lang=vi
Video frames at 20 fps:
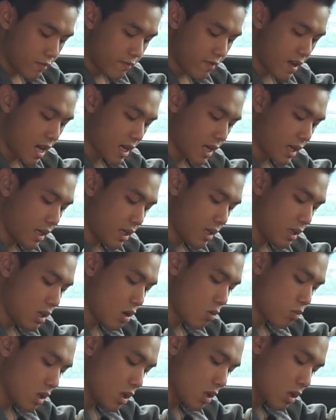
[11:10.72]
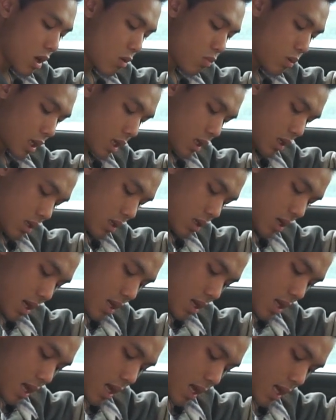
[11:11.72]
và cái hộp đựng cốc này
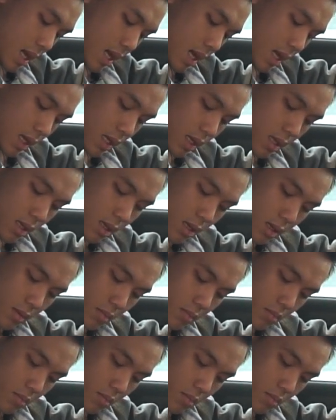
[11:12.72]
hay là cái à,